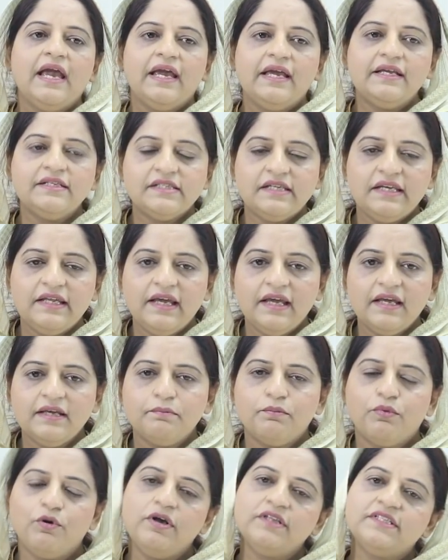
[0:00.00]
इसलिए
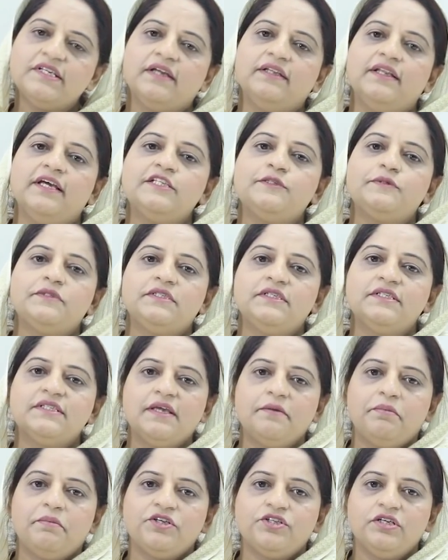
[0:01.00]
बहुत ज़्यादा इस चीज़
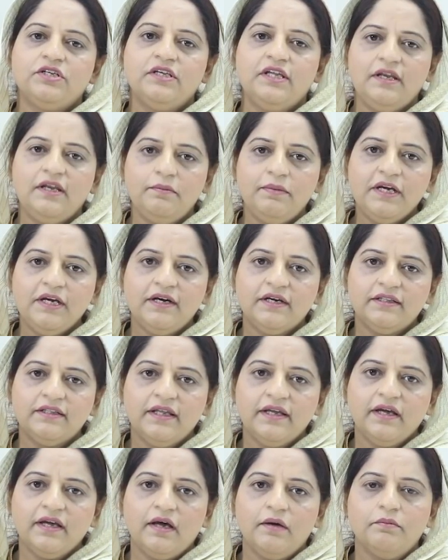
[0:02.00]
के पेशेंट डील भी
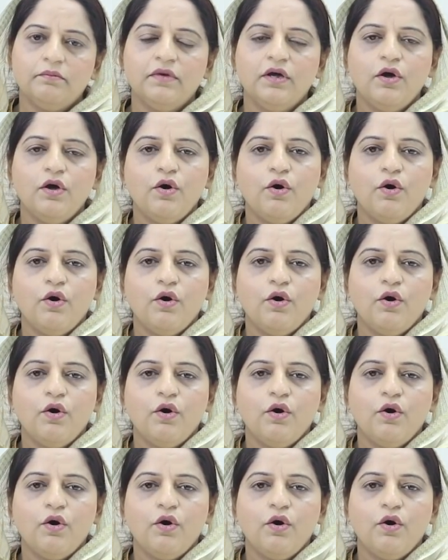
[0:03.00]
करते हैं हम